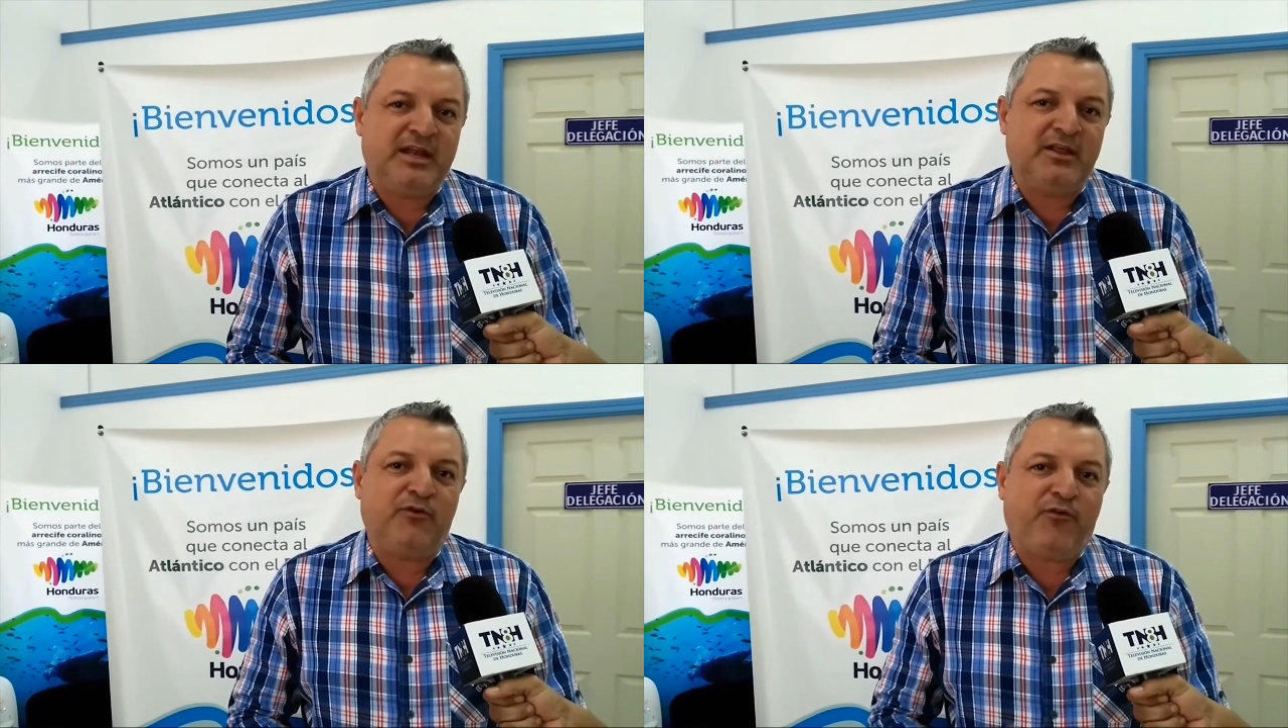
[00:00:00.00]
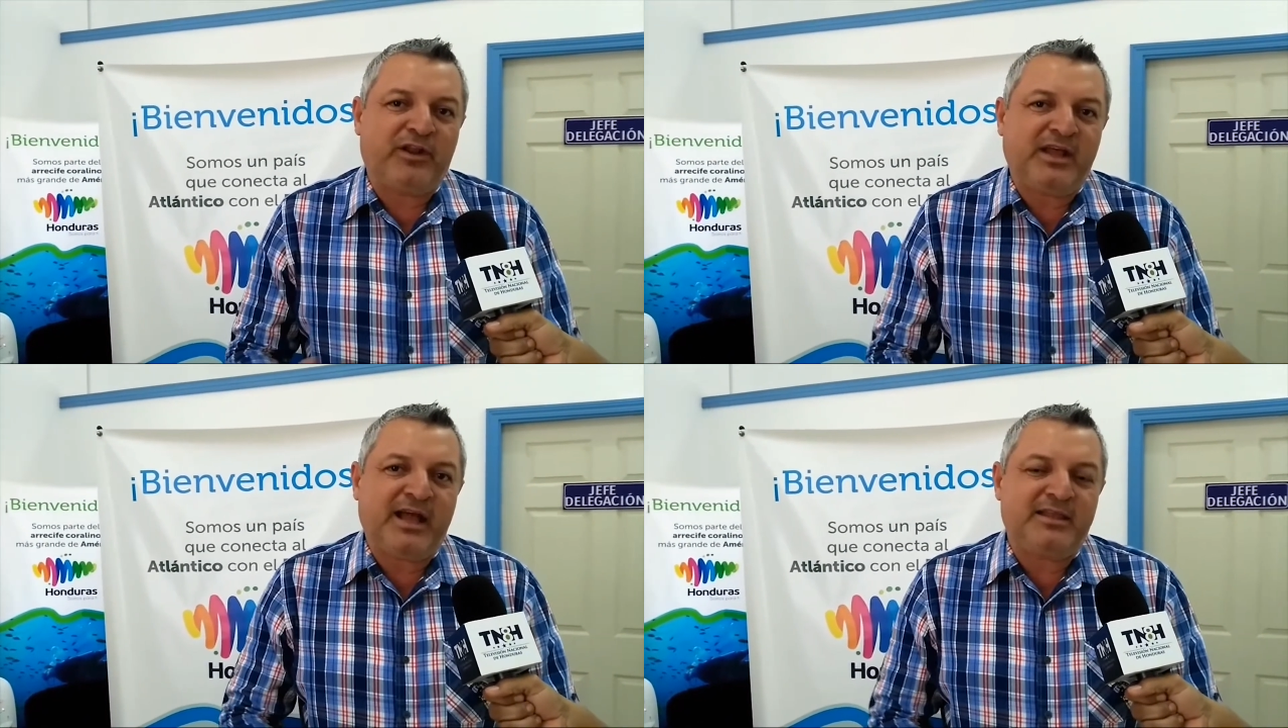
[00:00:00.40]
tenido
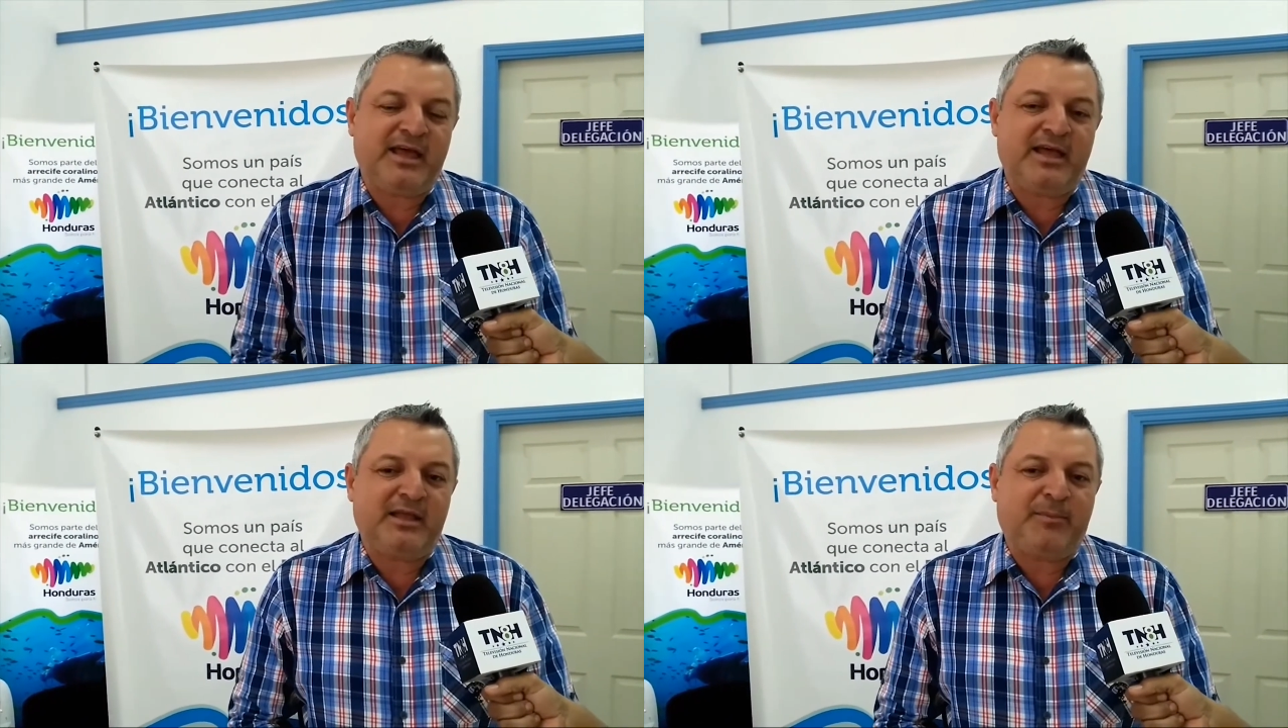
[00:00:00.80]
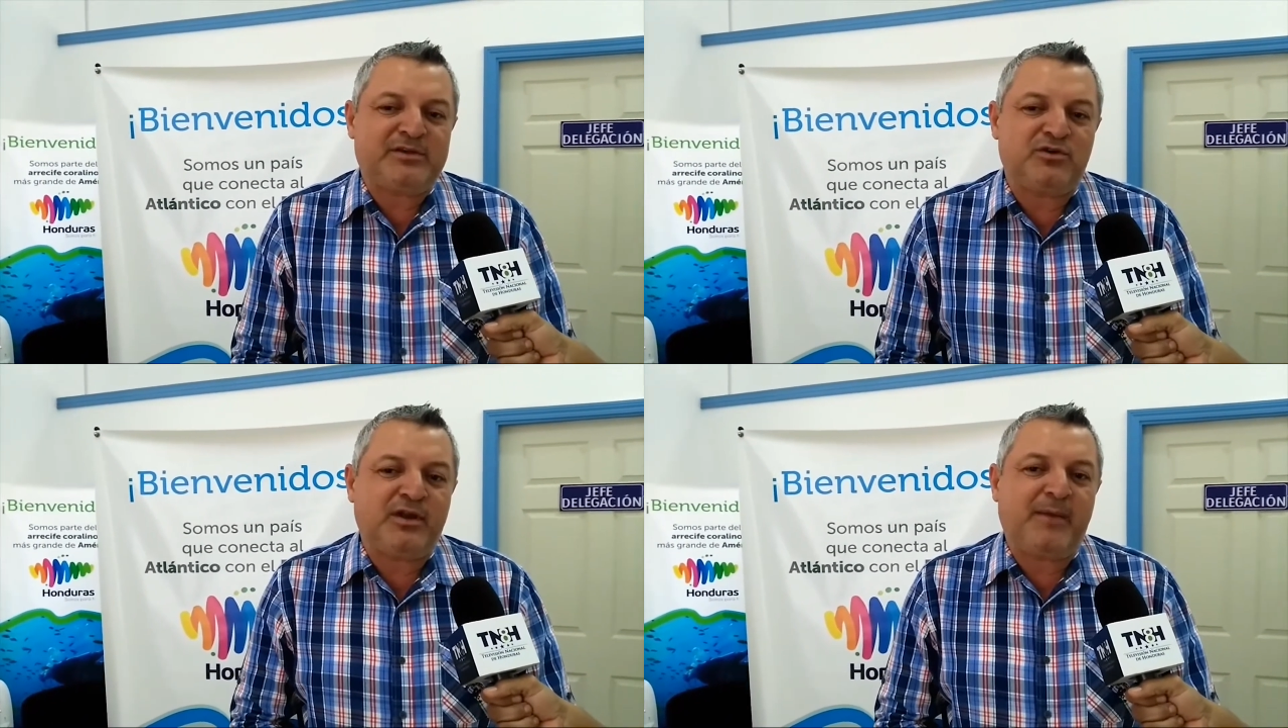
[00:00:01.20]
fuertes cantidades de
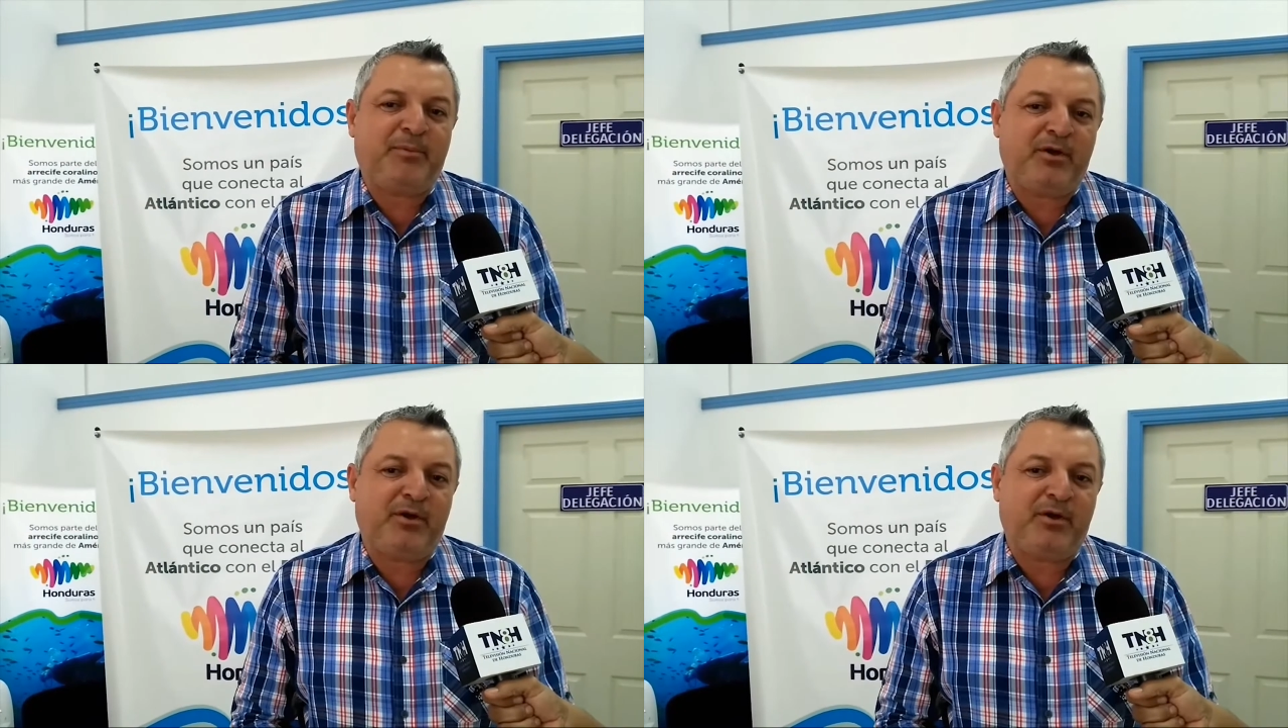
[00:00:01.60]
personas,